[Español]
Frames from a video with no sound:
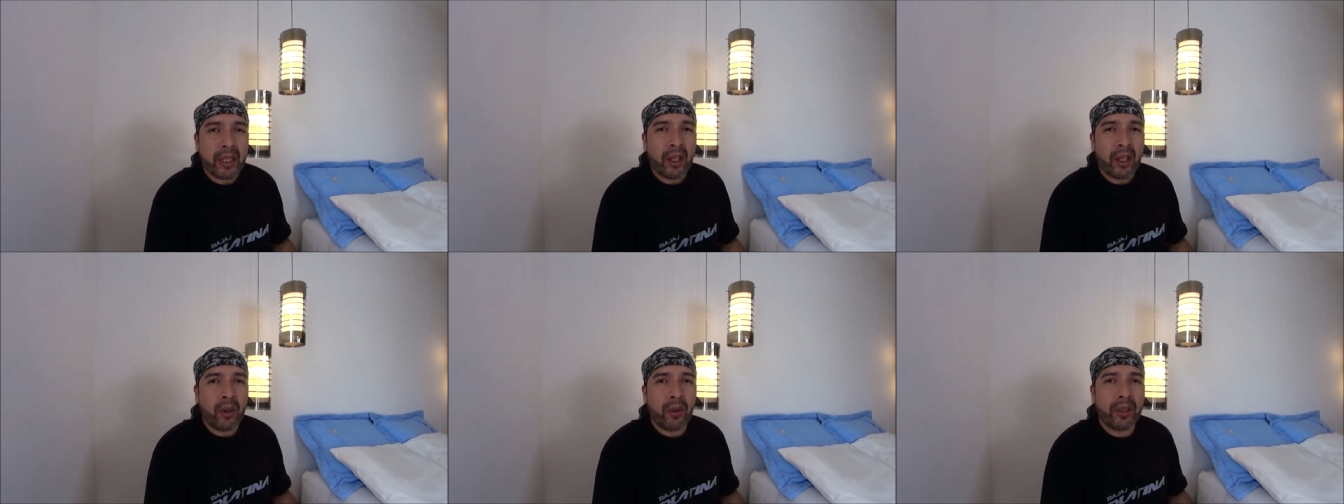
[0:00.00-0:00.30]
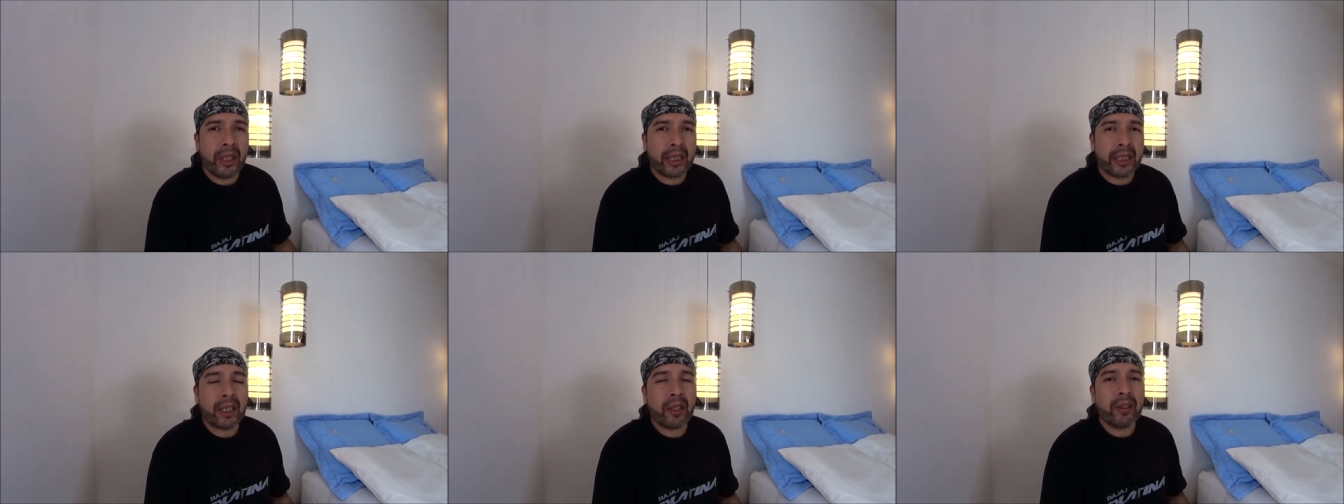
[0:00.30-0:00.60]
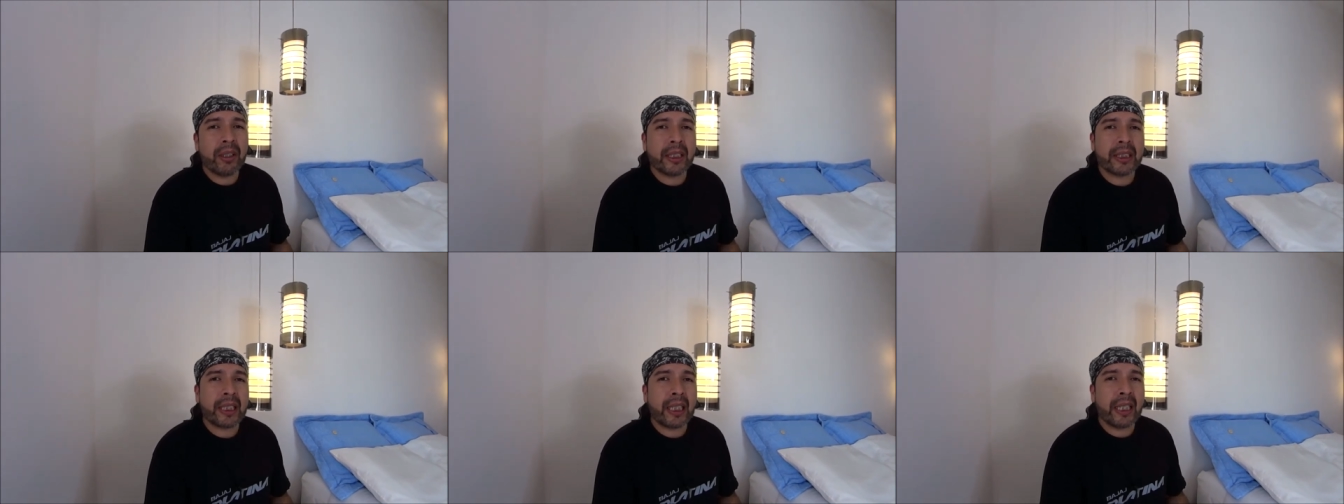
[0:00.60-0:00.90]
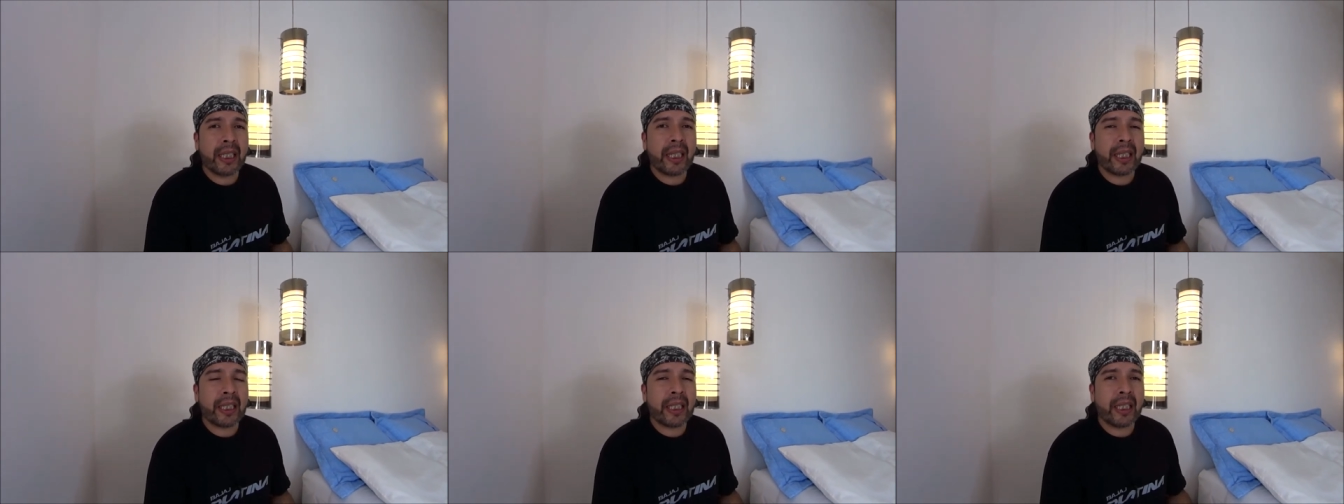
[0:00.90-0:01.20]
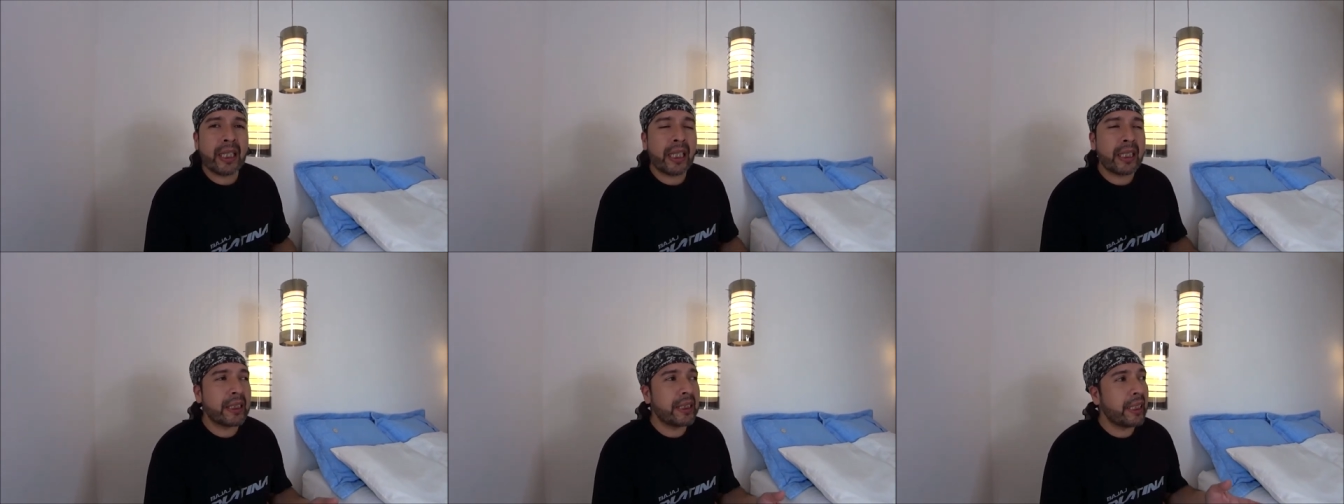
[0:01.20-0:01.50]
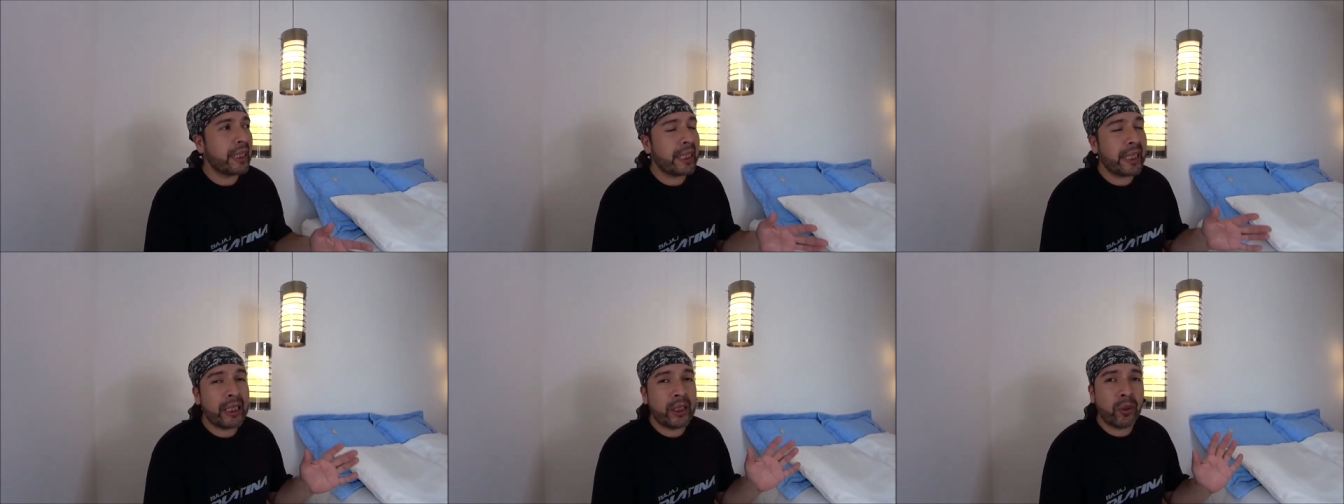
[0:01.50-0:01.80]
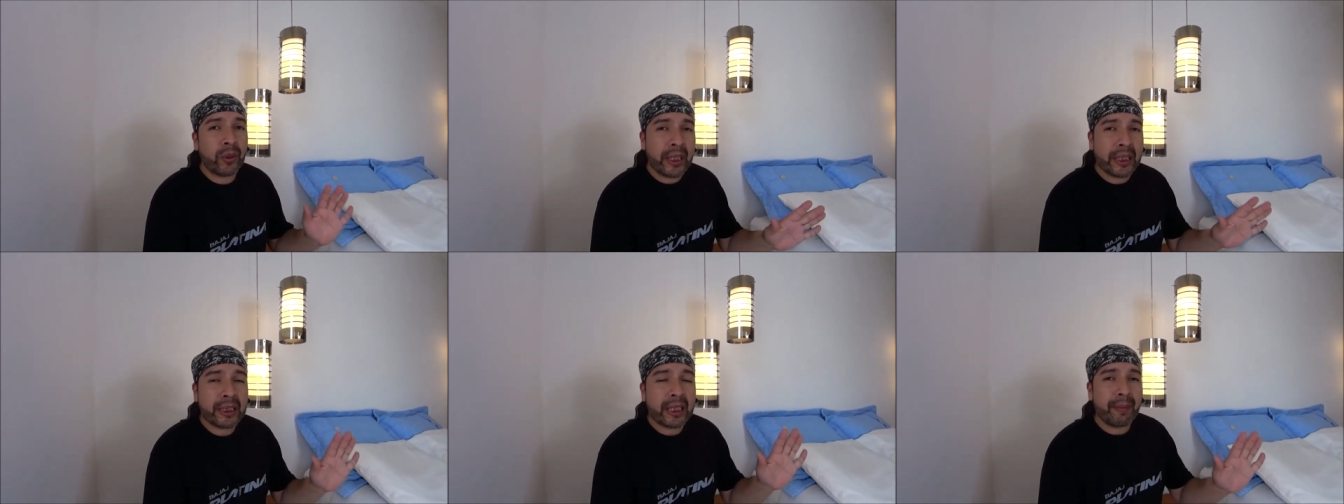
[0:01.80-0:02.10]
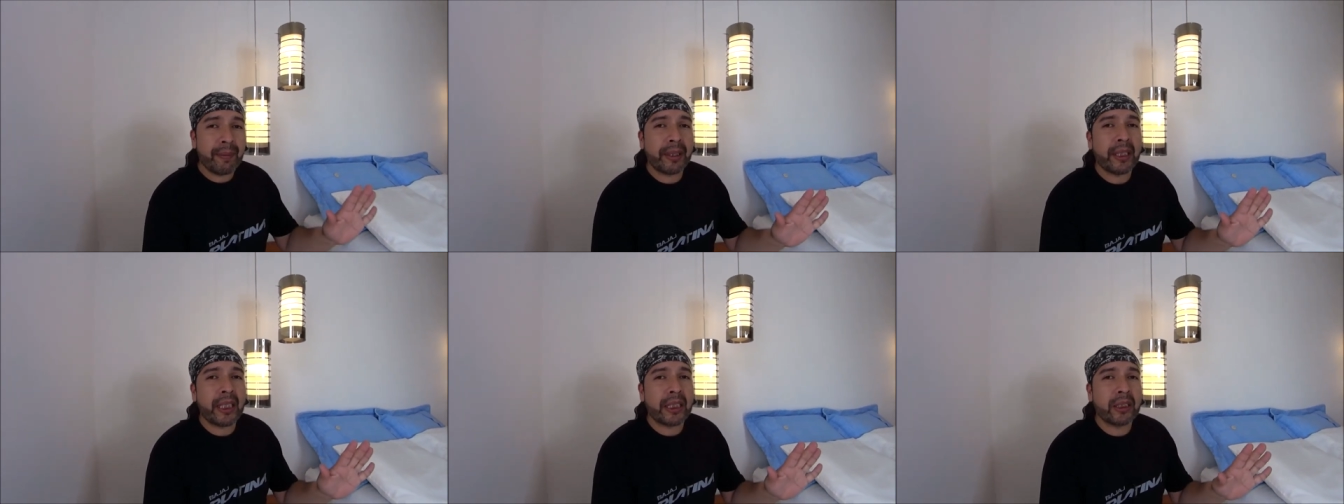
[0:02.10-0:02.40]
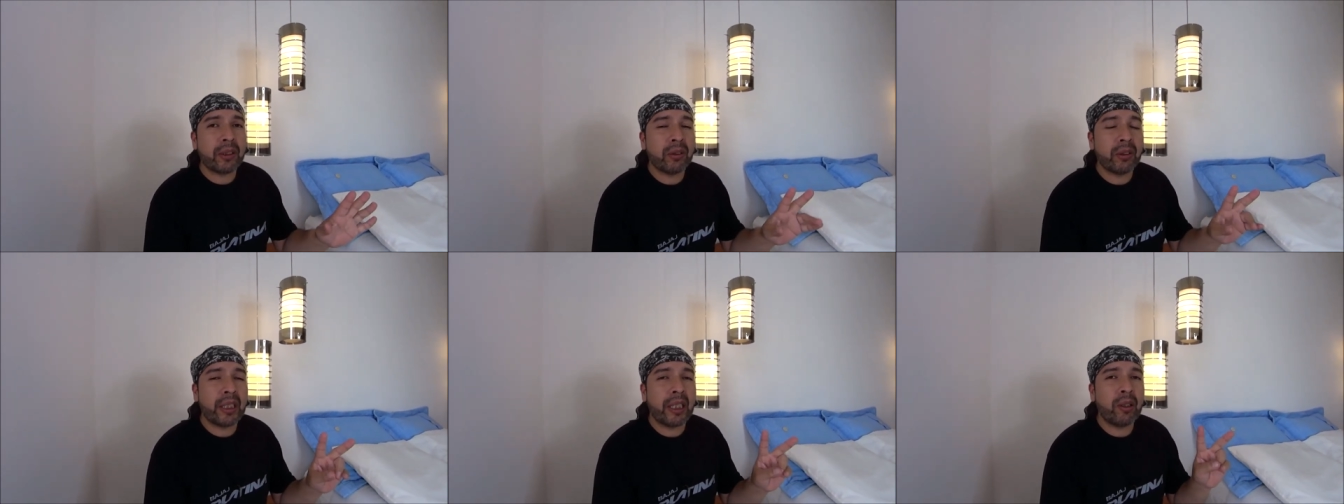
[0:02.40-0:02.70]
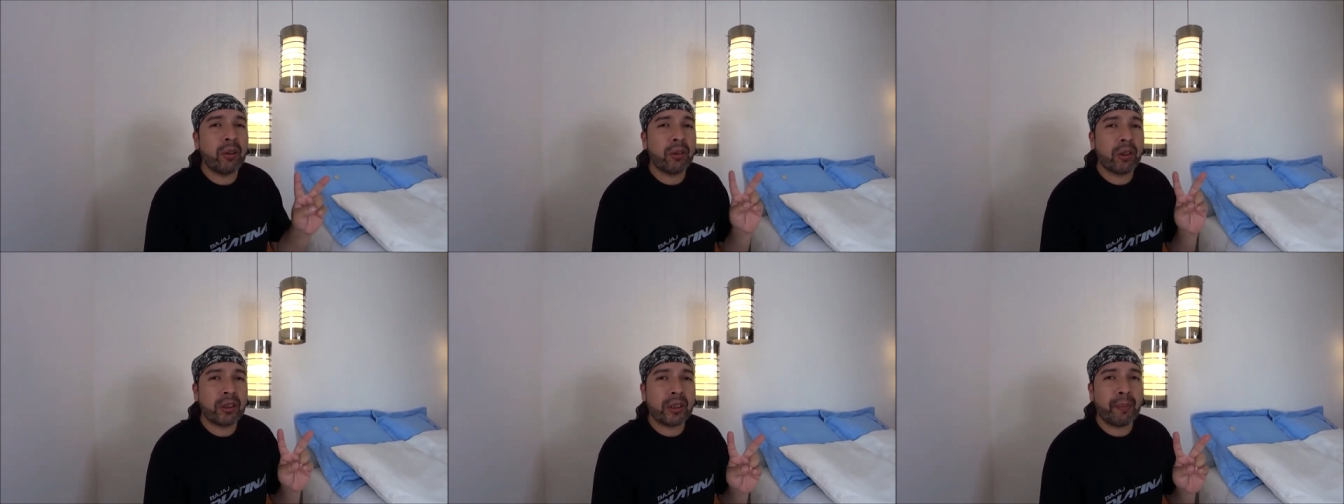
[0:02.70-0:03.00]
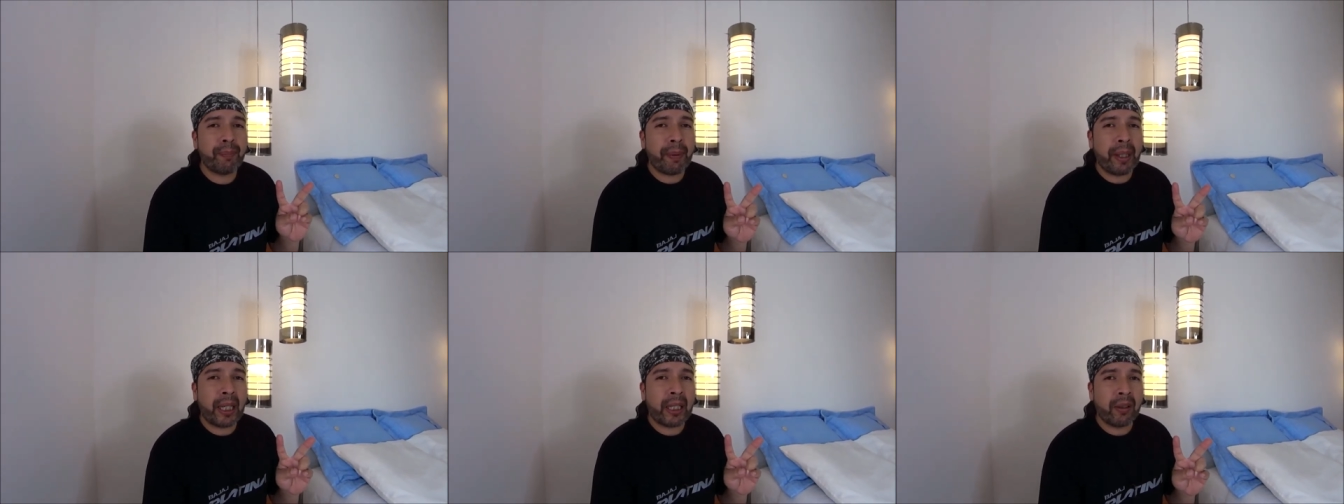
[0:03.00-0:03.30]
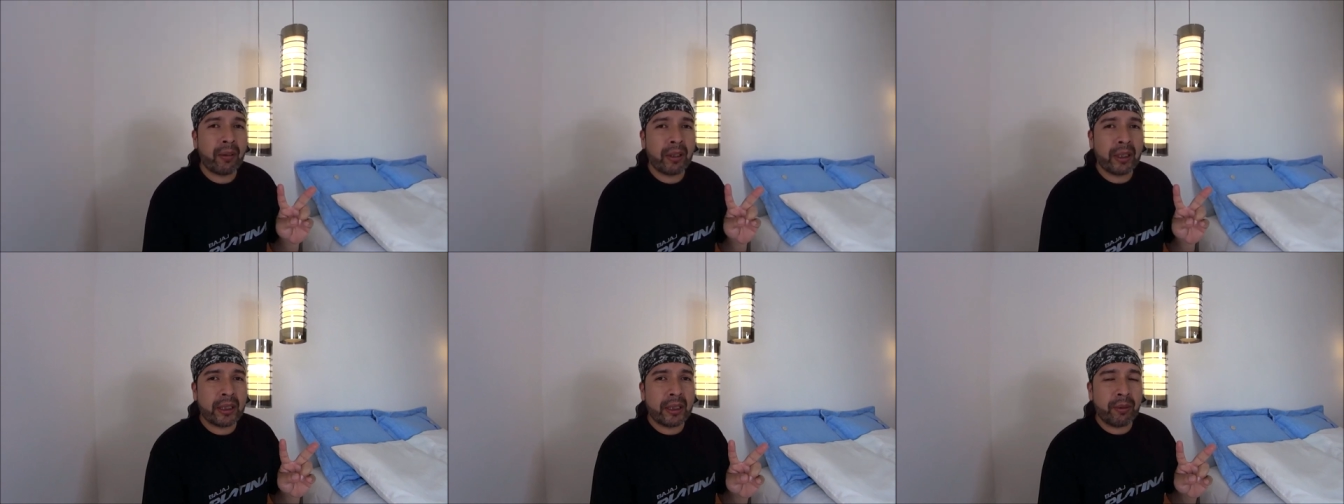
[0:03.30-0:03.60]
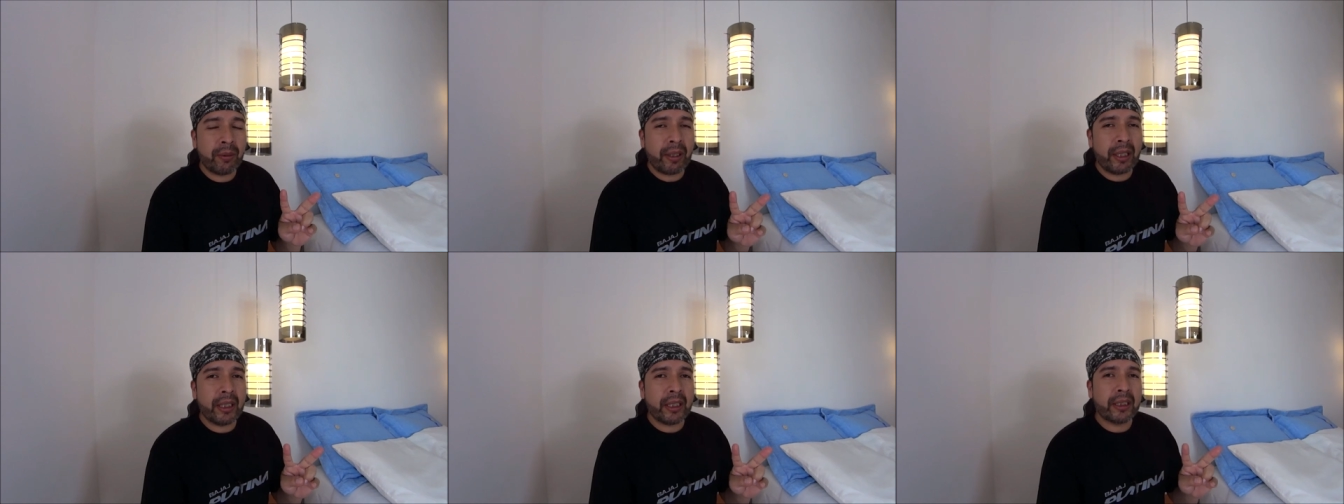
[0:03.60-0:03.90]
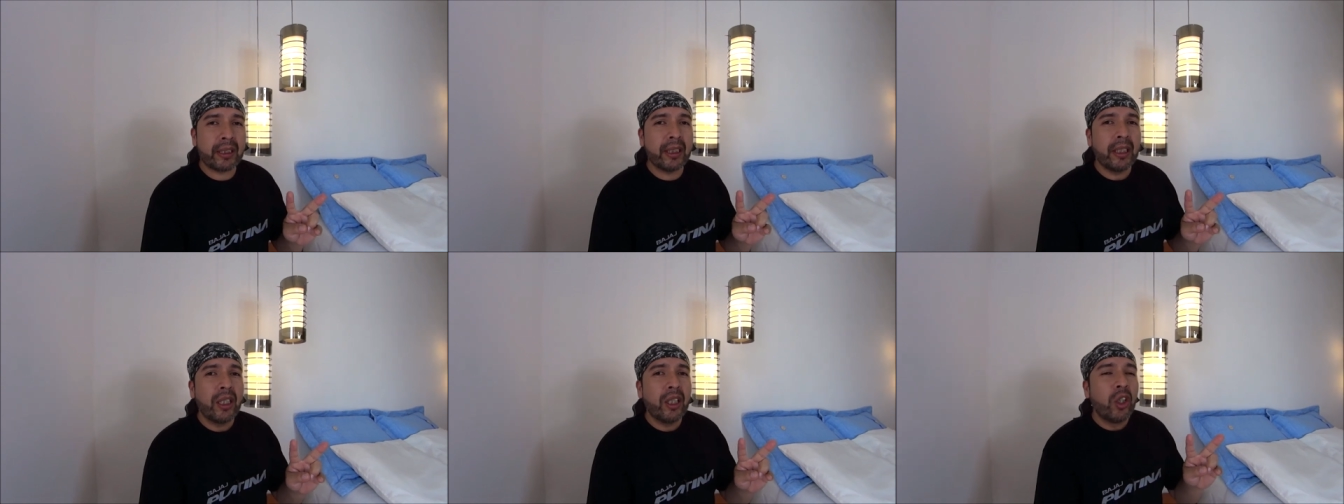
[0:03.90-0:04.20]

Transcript: Conectado en escalera quiere decir que yo en esta habitación tengo dos apagadores iguales,